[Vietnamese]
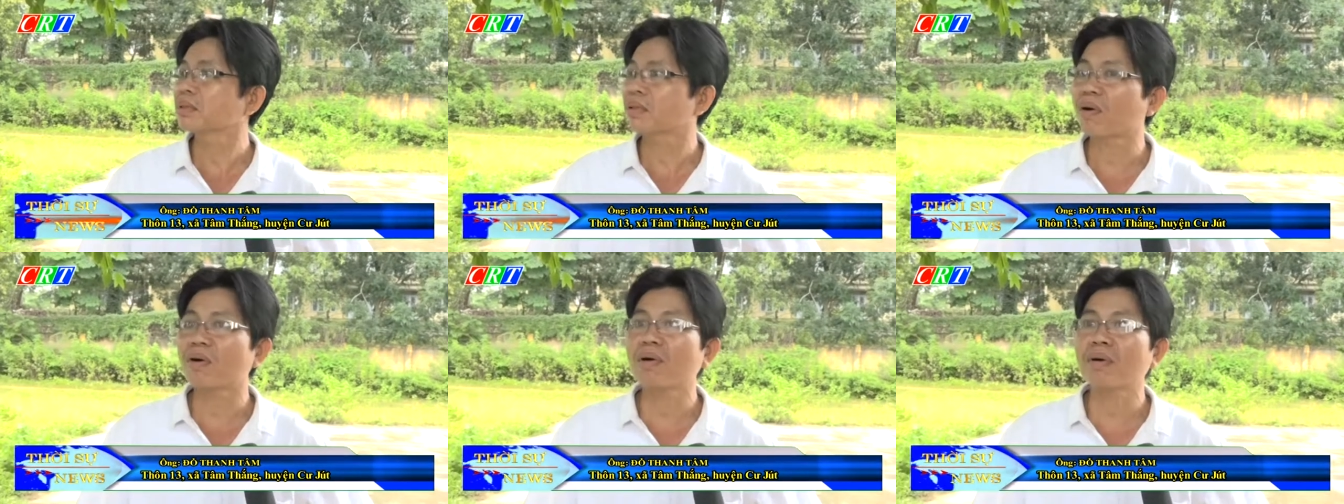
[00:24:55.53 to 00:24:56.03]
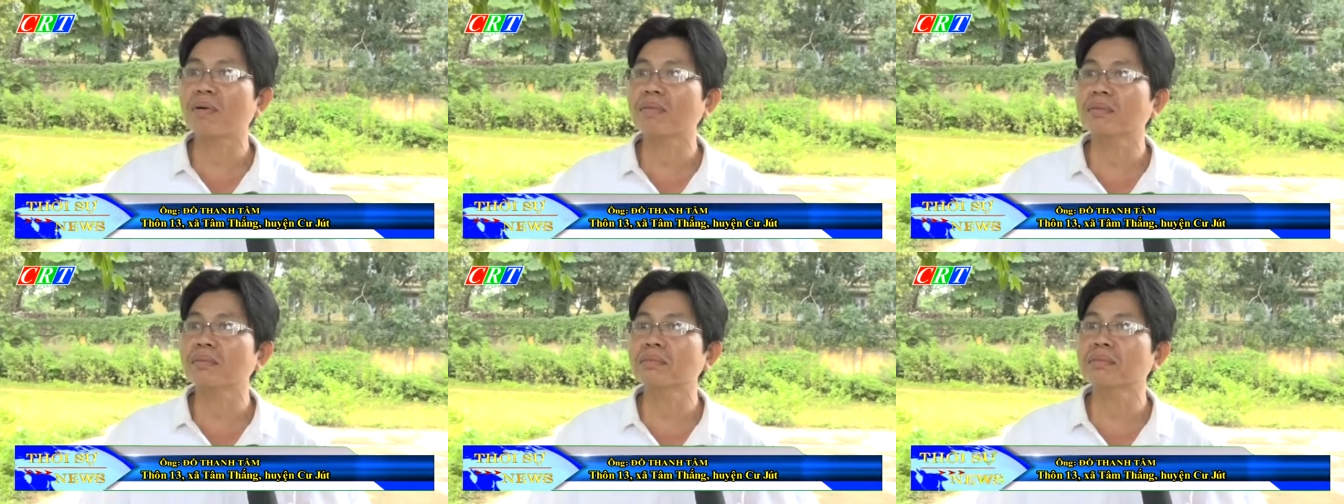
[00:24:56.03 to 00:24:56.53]
có
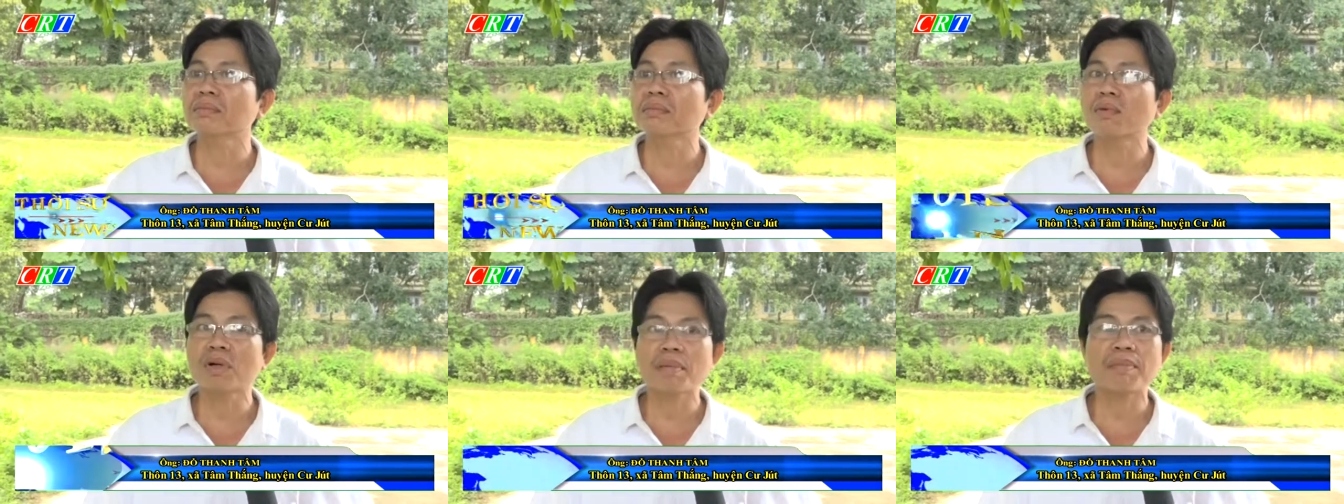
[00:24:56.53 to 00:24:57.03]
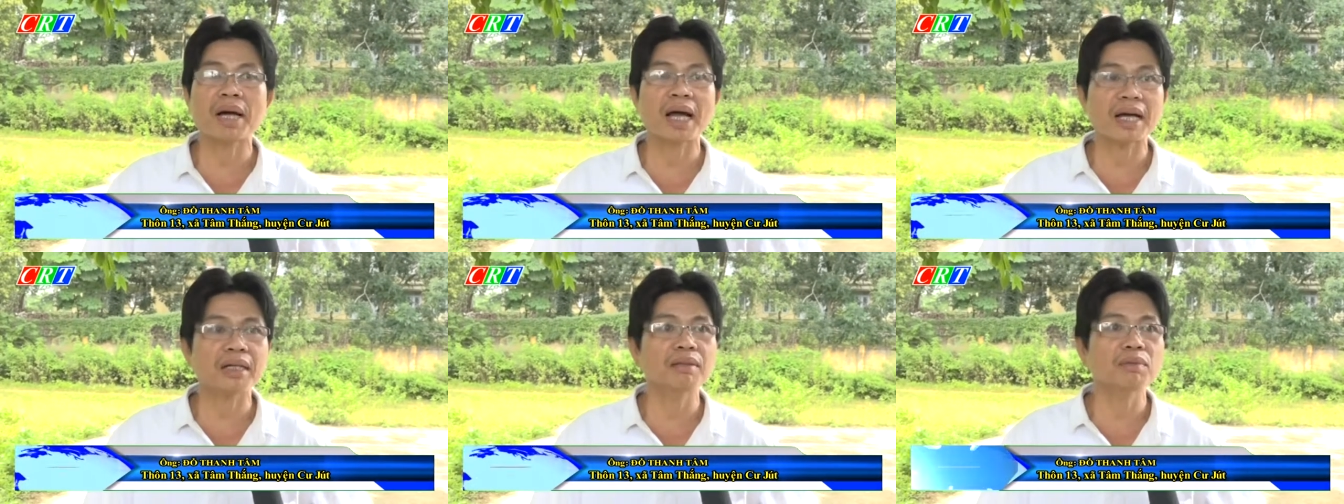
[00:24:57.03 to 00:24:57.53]
4 năm
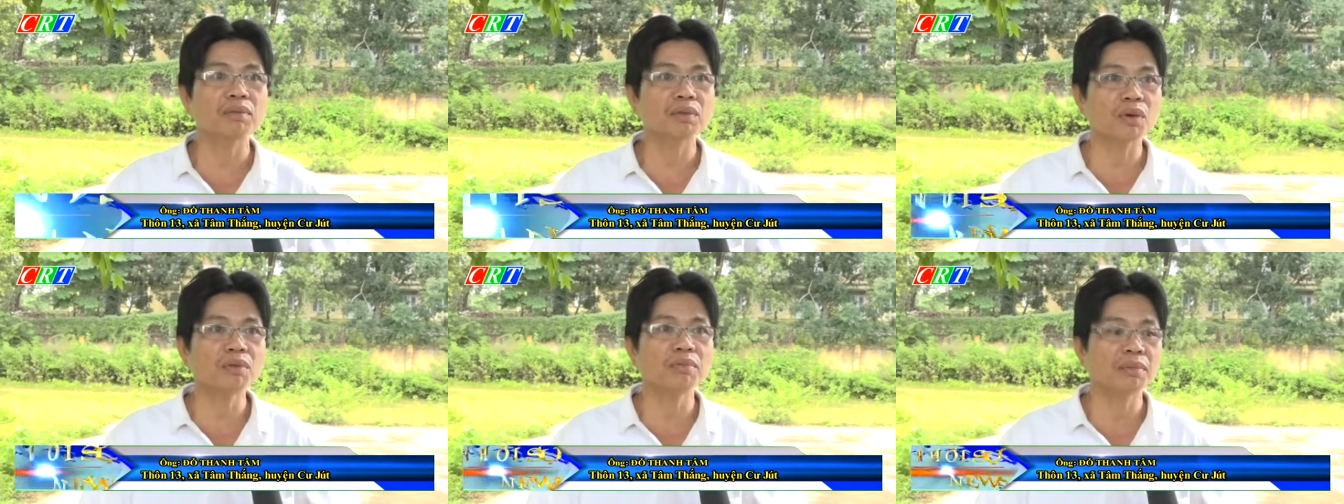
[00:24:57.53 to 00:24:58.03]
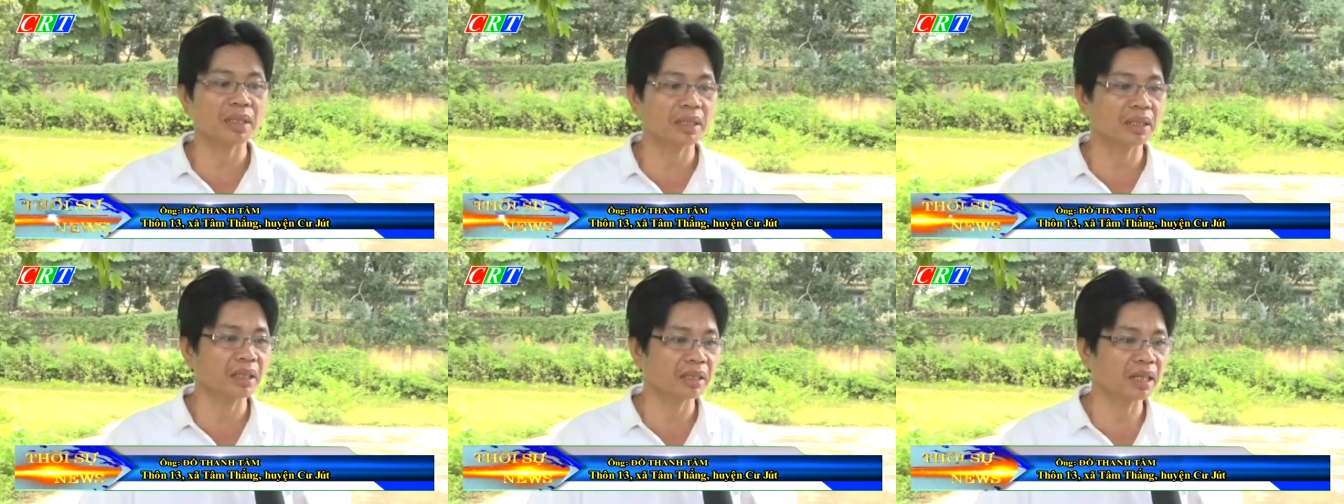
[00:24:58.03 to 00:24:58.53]
ca nó cũng sốt
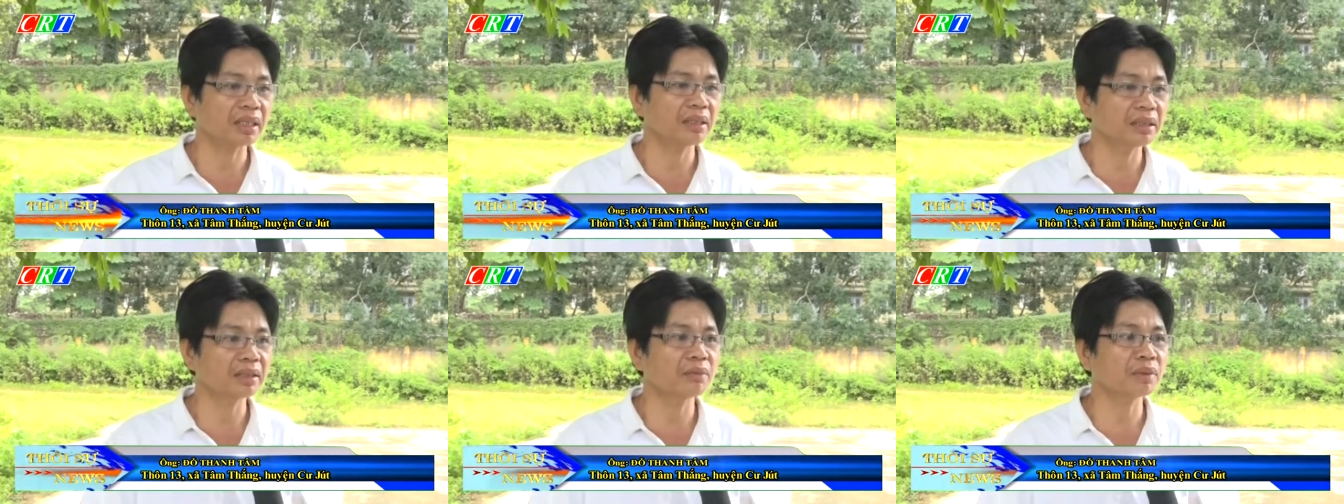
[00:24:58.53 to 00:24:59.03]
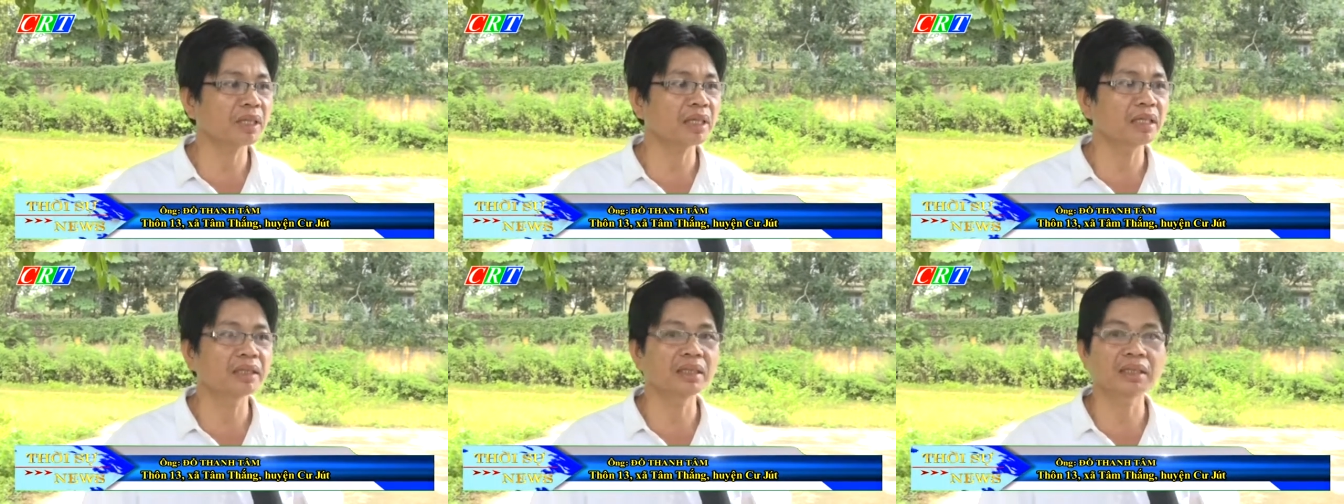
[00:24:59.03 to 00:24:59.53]
mà hiện tại như trong gia
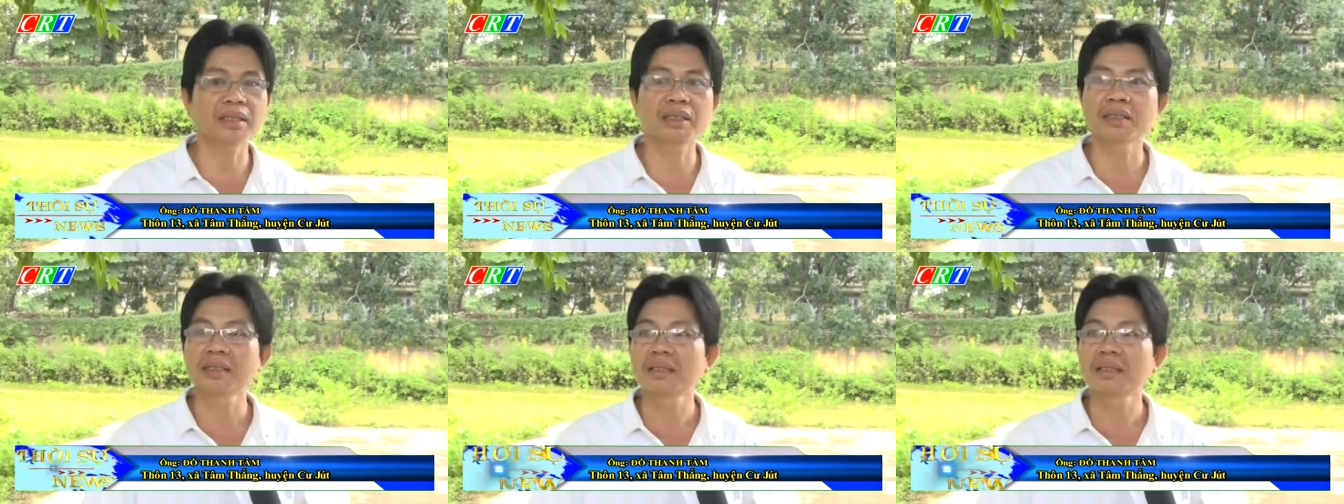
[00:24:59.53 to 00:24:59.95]
đình thì